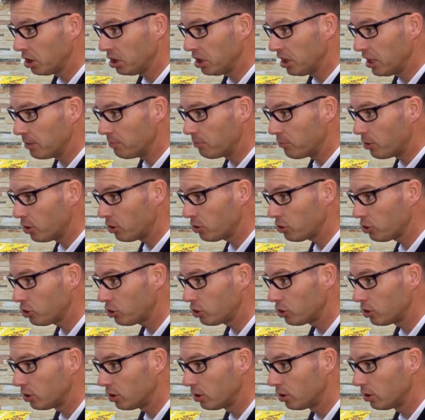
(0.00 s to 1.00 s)
il est
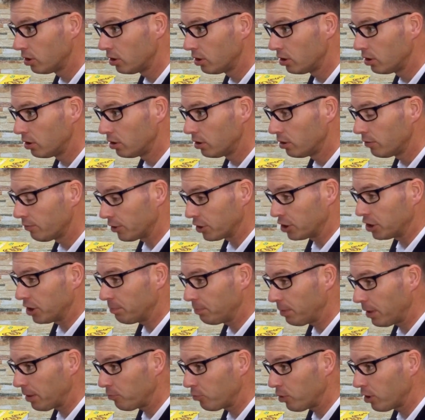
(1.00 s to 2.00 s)
moche. Enfin, je sais
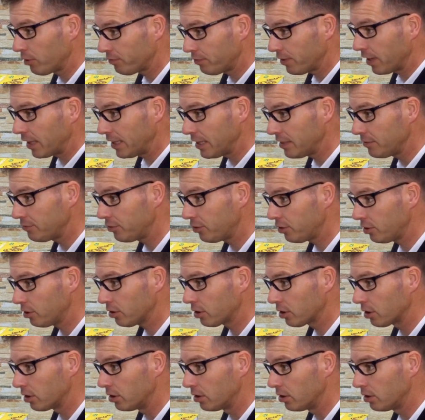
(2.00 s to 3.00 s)
pas, moi, fais un
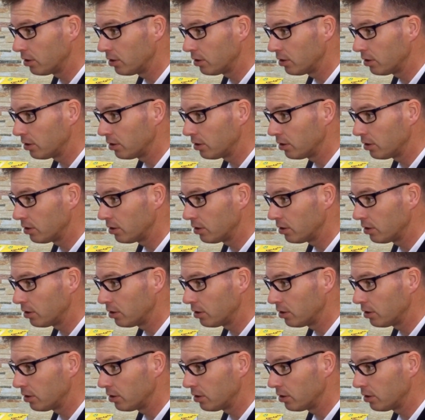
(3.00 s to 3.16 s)
effort.